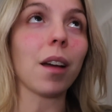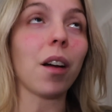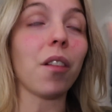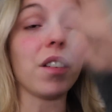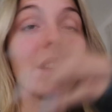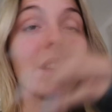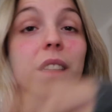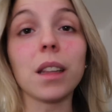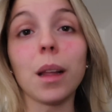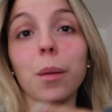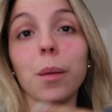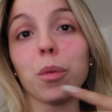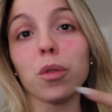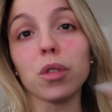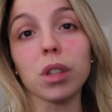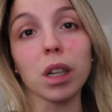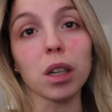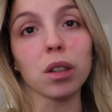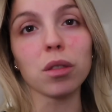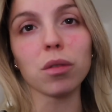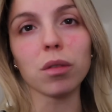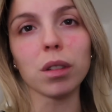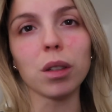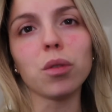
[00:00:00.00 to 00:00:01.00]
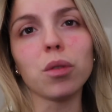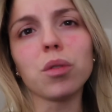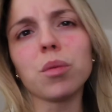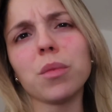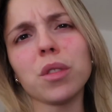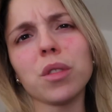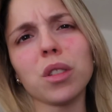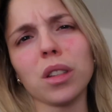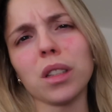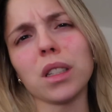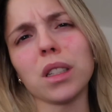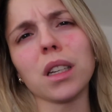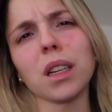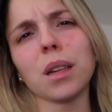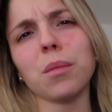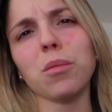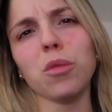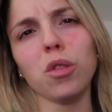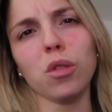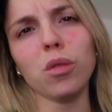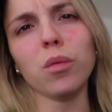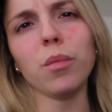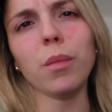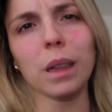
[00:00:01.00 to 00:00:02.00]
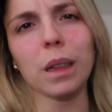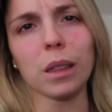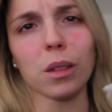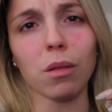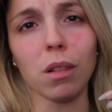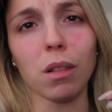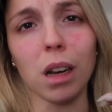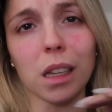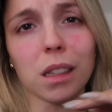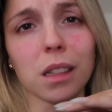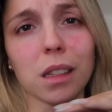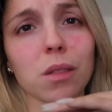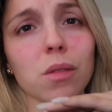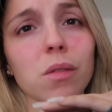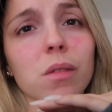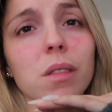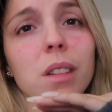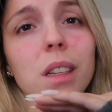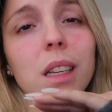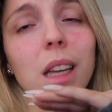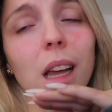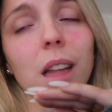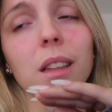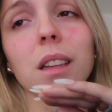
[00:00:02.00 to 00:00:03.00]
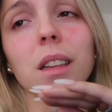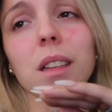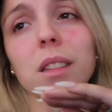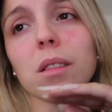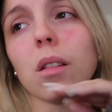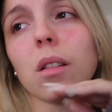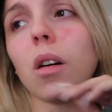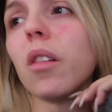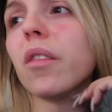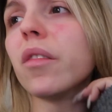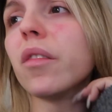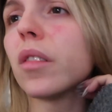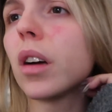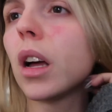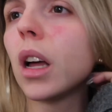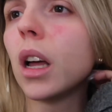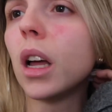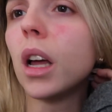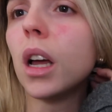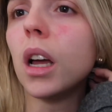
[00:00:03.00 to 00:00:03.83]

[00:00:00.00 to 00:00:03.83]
En fait la prochaine journée où je me sentirai mieux parce que là c'est une catastrophe.